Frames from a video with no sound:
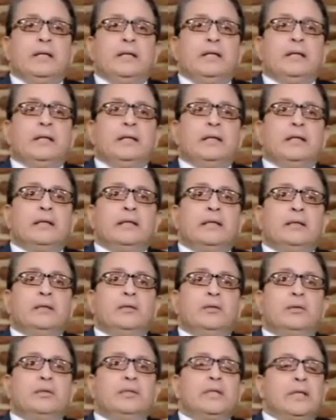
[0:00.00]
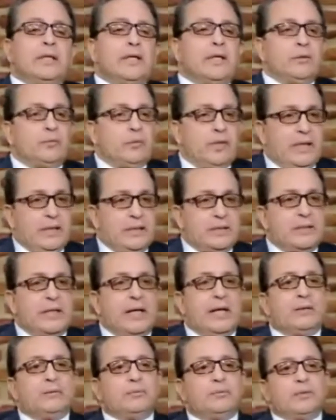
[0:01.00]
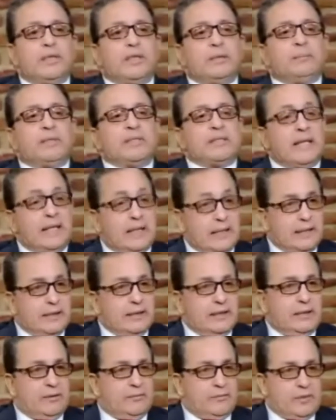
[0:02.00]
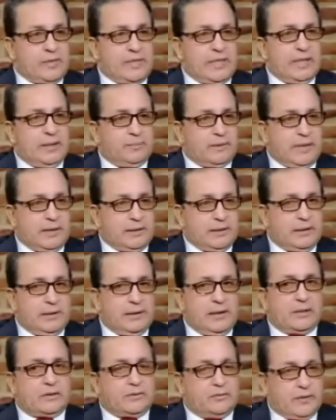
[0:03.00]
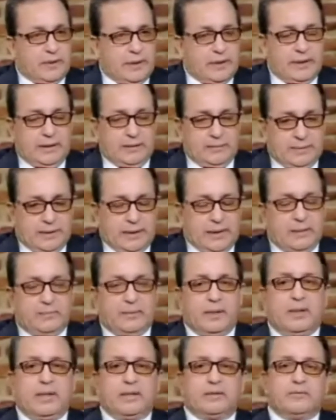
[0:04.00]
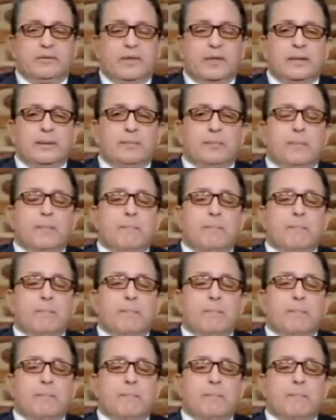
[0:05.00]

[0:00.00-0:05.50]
آه قلنا الاير ويز او المسالك التنفسيه بتاعت الاطفال احنا بنتكلم على الاطفال